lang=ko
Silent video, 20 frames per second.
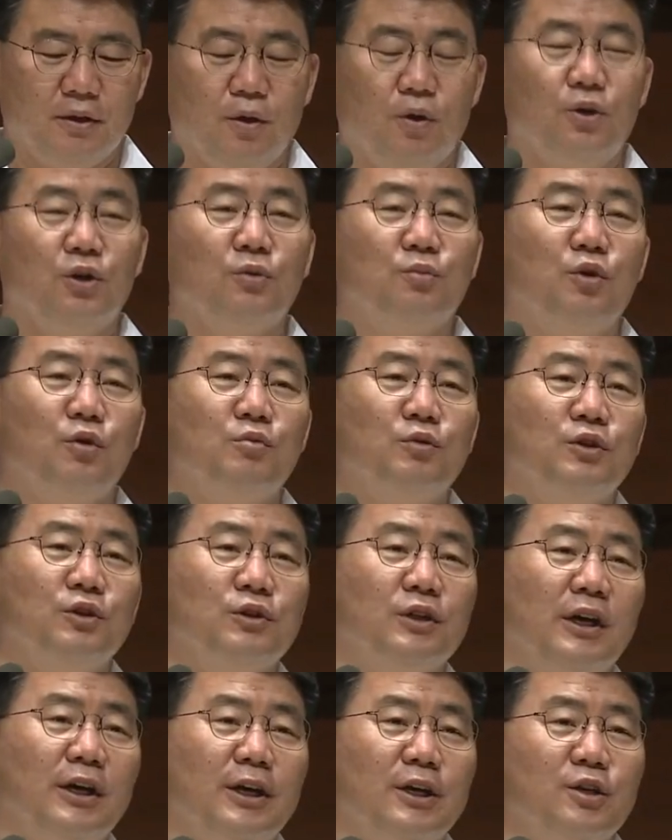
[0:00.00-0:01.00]
오늘
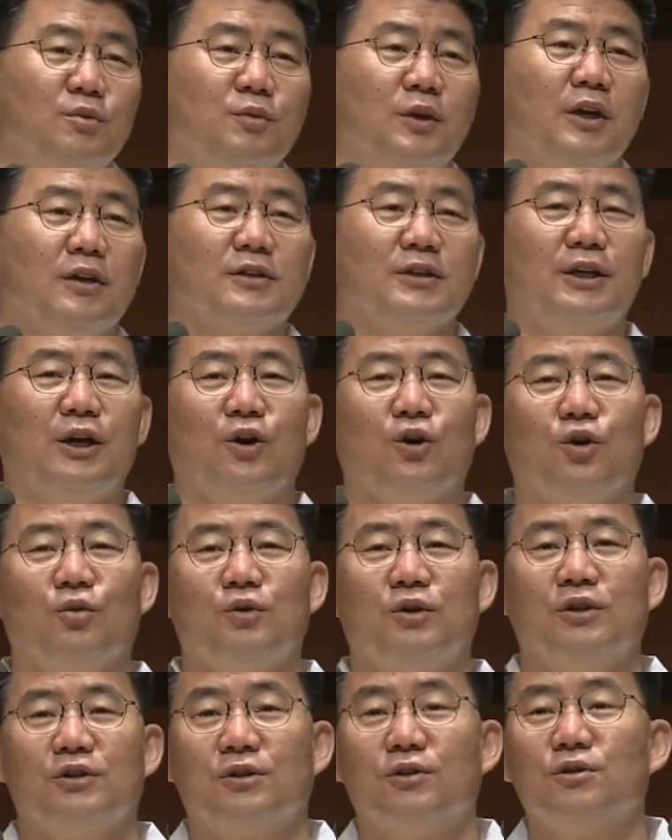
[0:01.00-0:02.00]
본문을 하나님께서
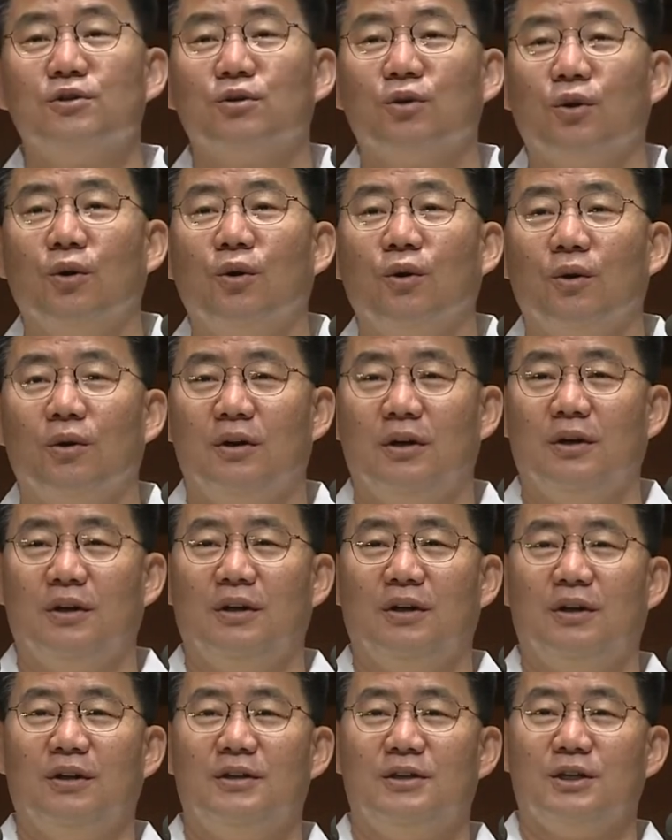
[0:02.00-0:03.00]
야곱을 스스로
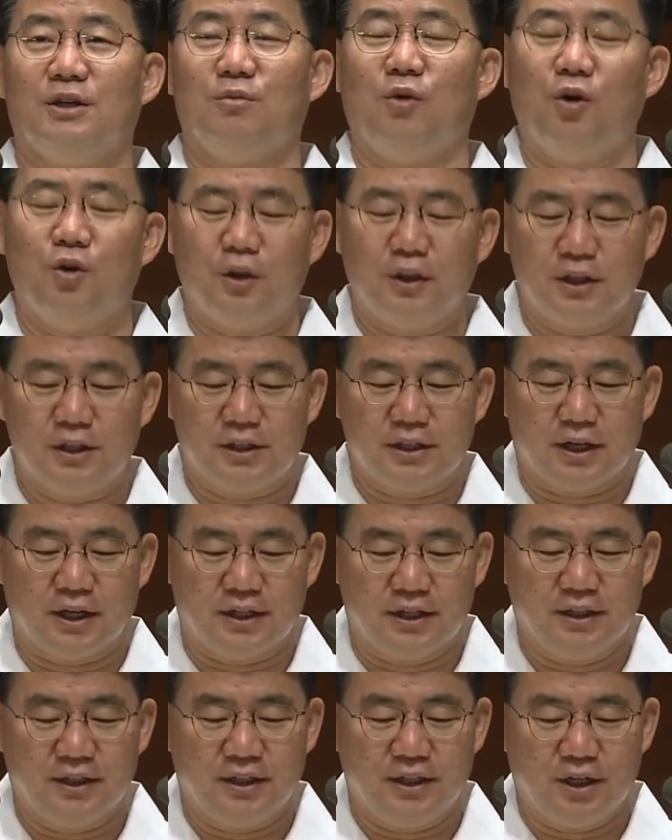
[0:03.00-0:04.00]
지금 홀로 된
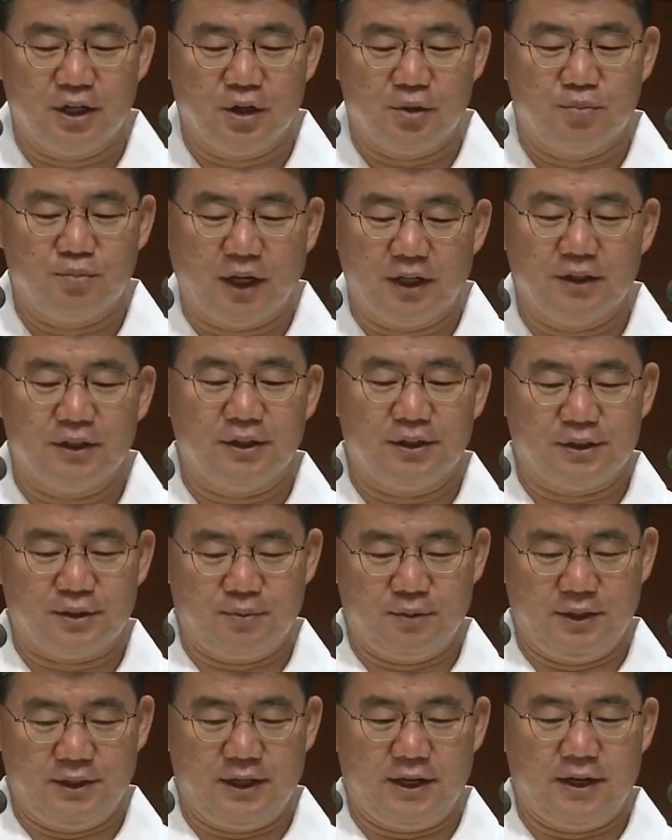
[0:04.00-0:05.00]
시간을
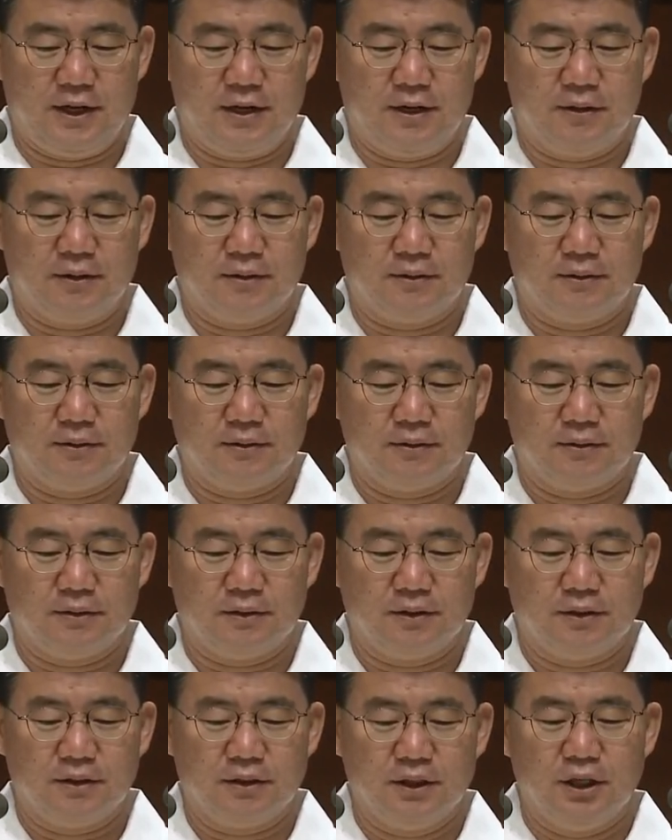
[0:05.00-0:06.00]
만들었습니다.
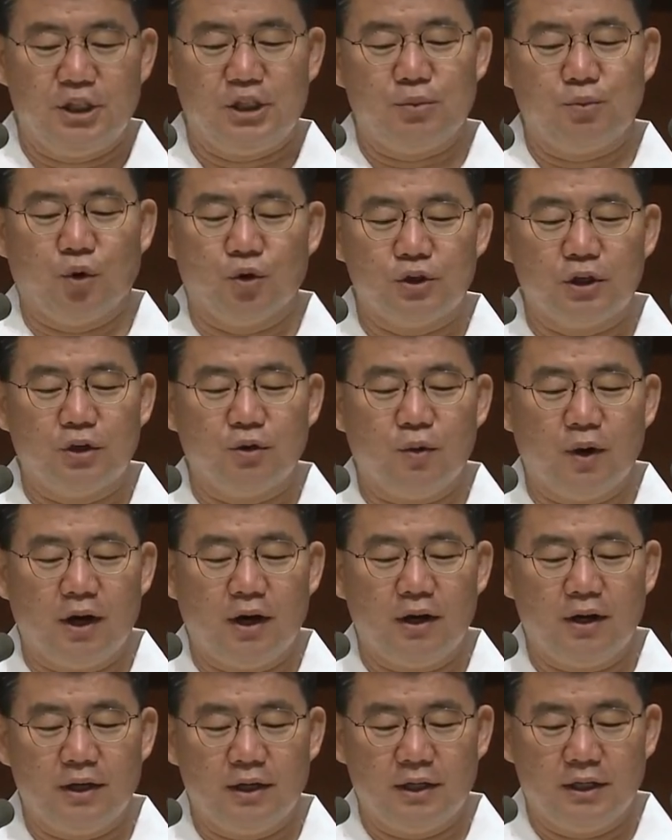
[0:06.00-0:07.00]

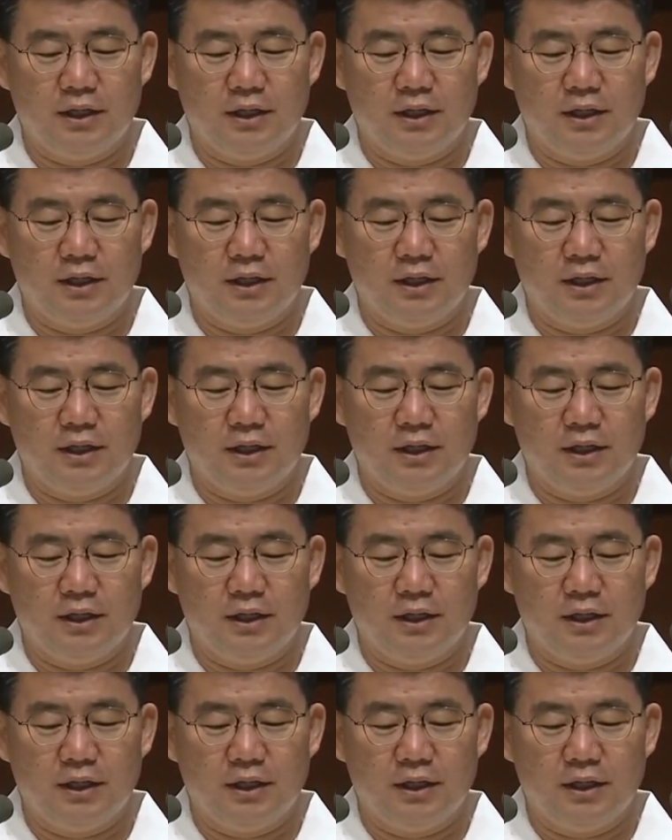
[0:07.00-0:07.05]
25절과